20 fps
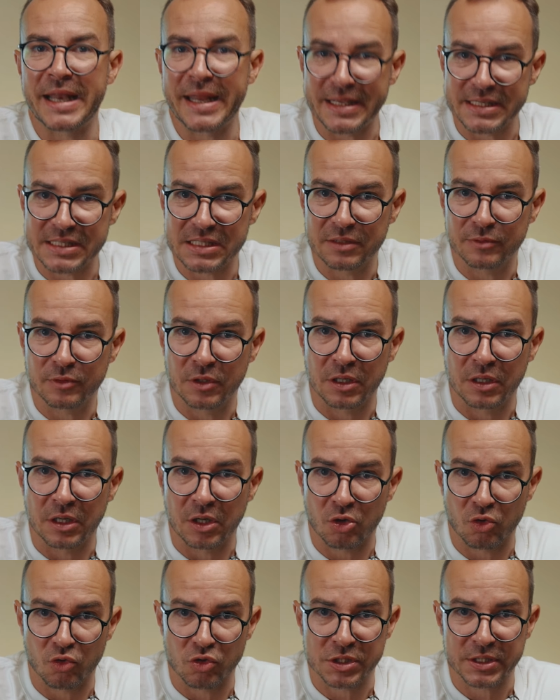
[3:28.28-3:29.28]
резкого
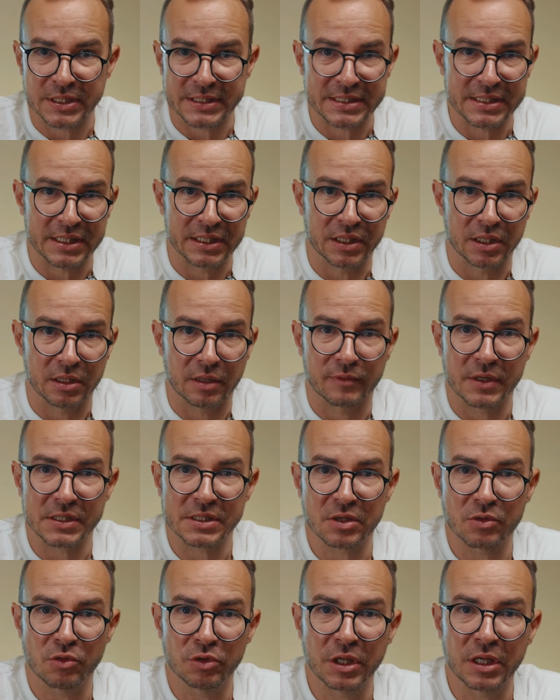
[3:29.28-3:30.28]
роста цен на
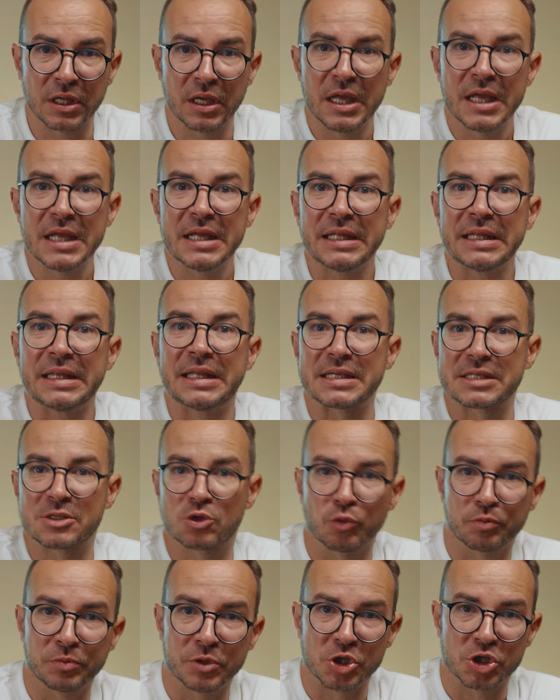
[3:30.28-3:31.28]
новостройки
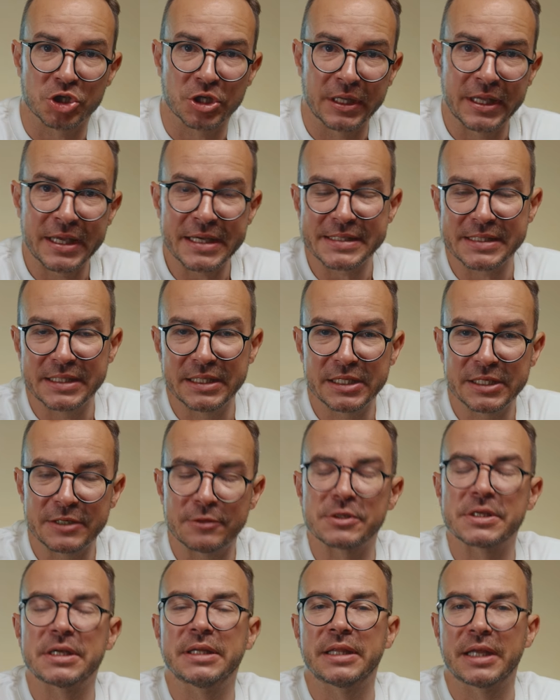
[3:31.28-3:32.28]
доступность жилья
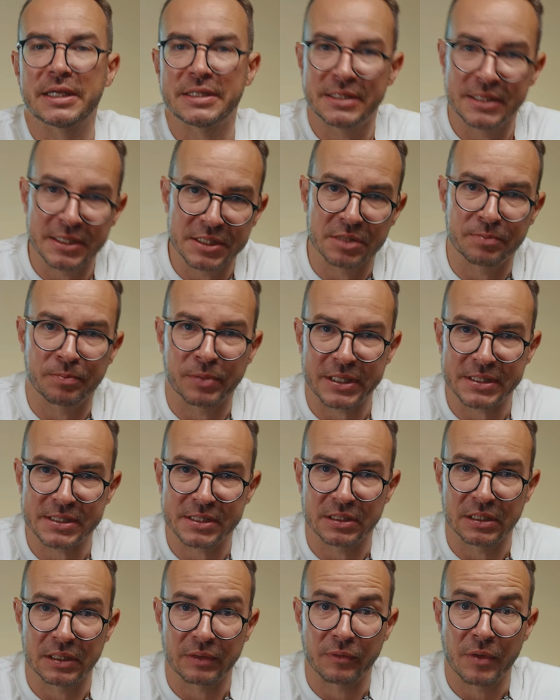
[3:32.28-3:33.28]
снизилась на 10%.